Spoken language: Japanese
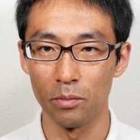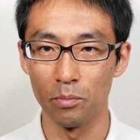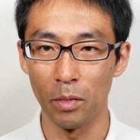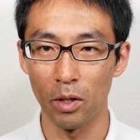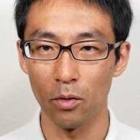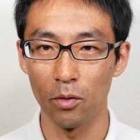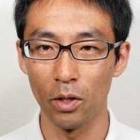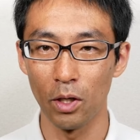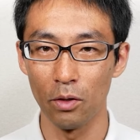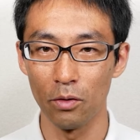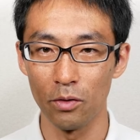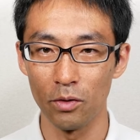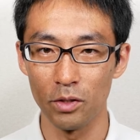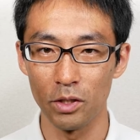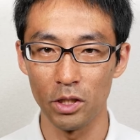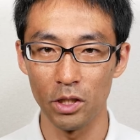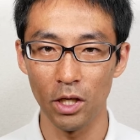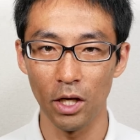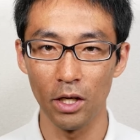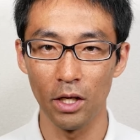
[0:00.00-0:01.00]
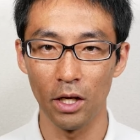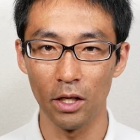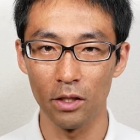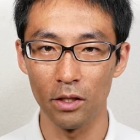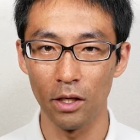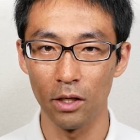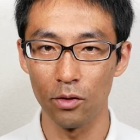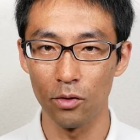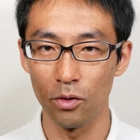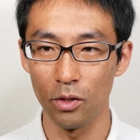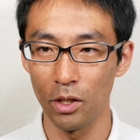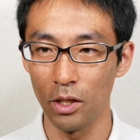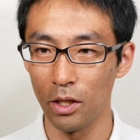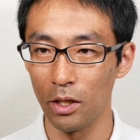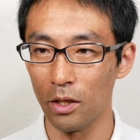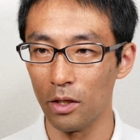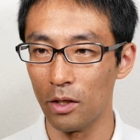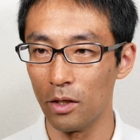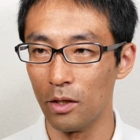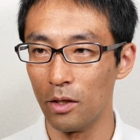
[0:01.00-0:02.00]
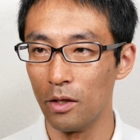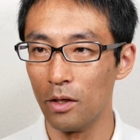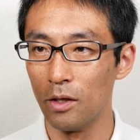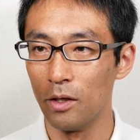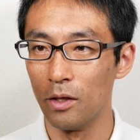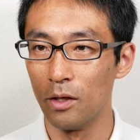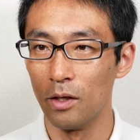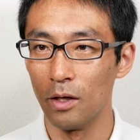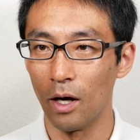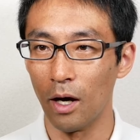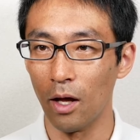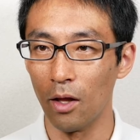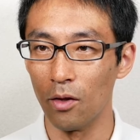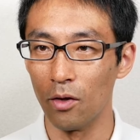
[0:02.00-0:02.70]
まあ、これを次回やった後にあ